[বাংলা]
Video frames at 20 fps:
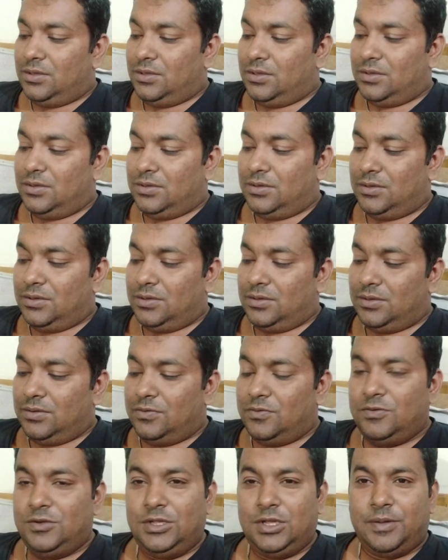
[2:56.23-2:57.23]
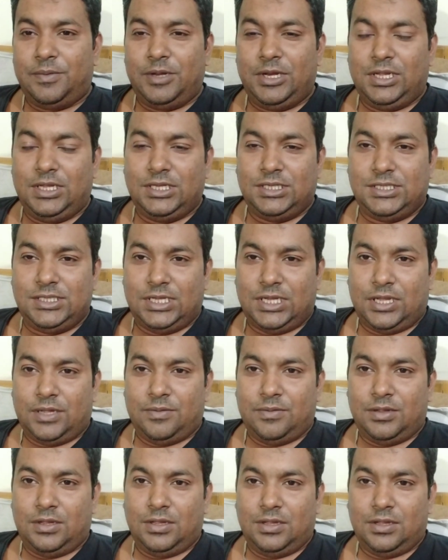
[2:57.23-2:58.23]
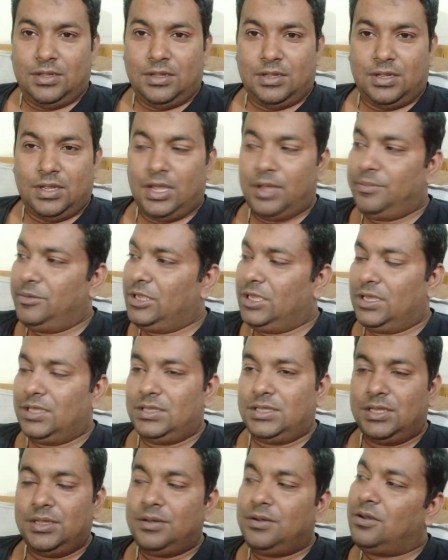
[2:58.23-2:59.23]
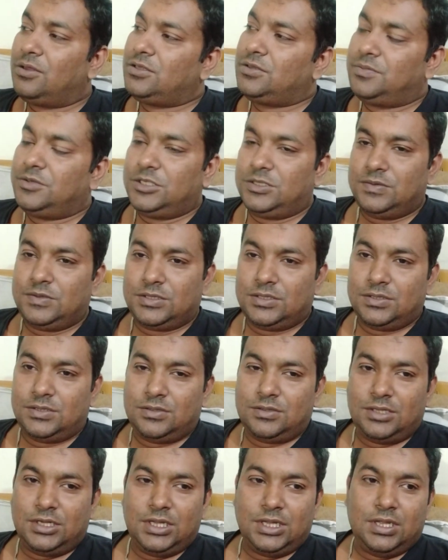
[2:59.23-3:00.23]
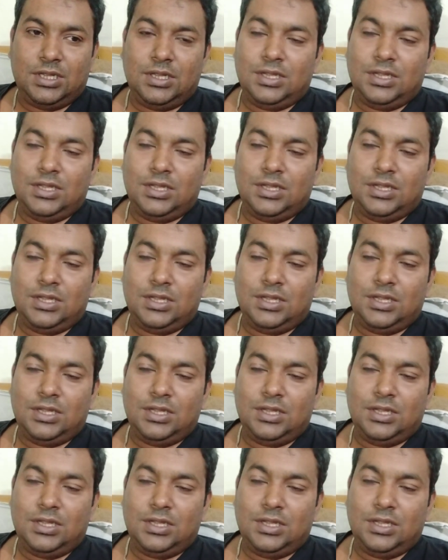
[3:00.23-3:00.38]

তো উনি আমারে কি শিখাবে আমি এখান থেকে গত বিশ বছর ধরে